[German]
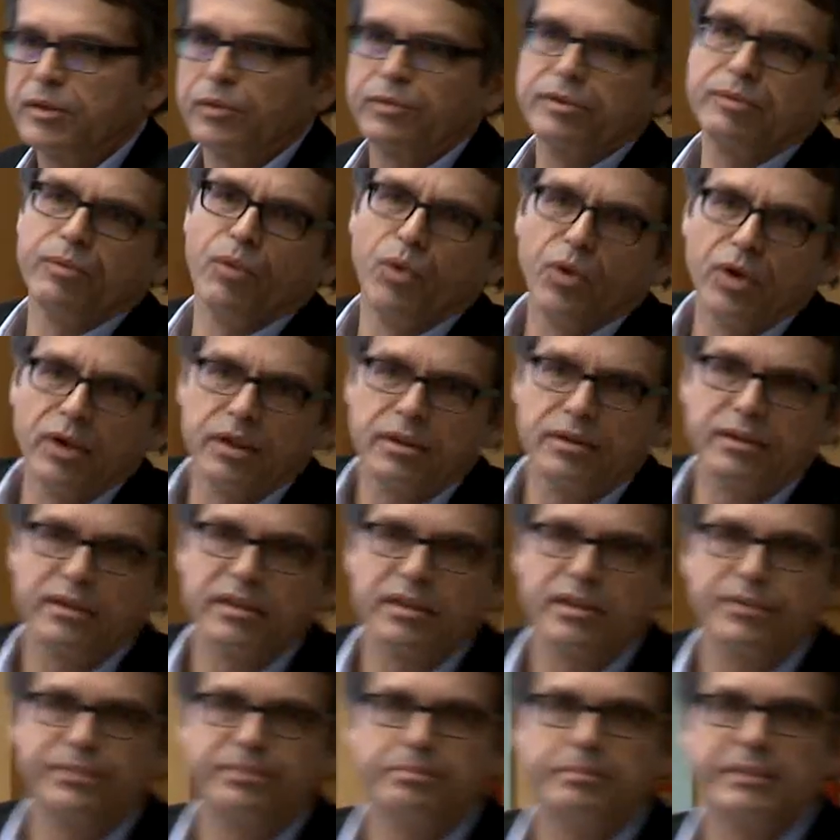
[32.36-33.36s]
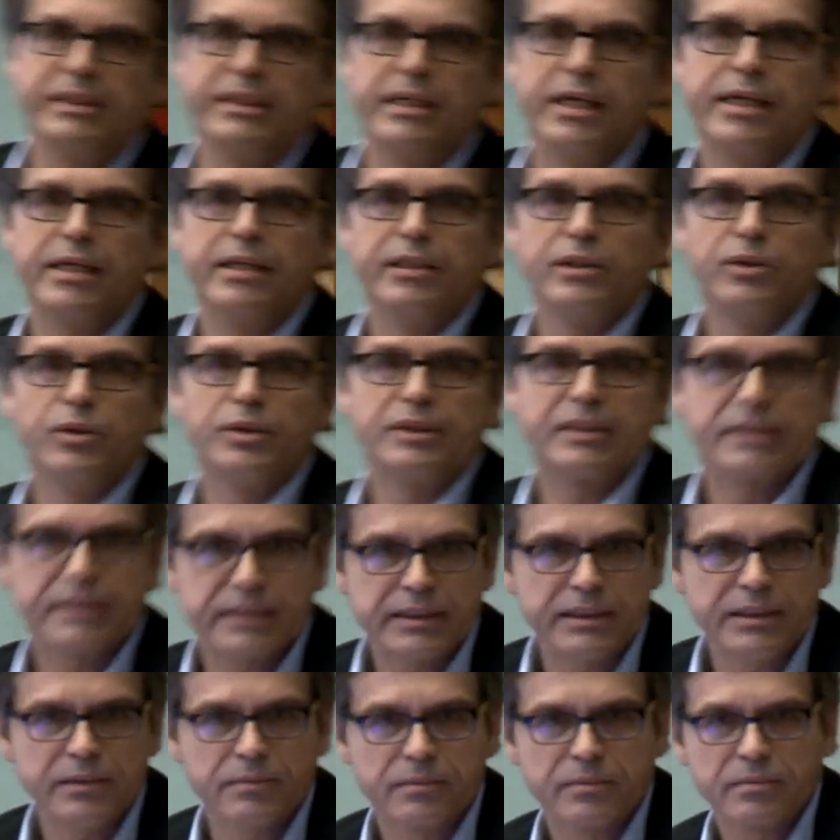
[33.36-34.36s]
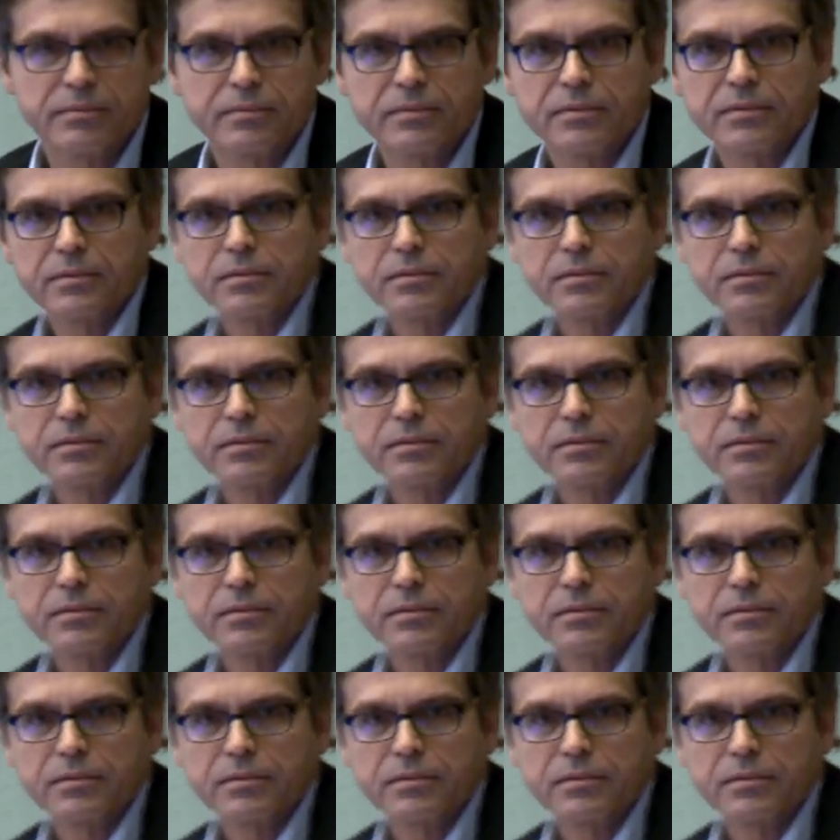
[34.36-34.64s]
sowohl äh, mit der Industrie,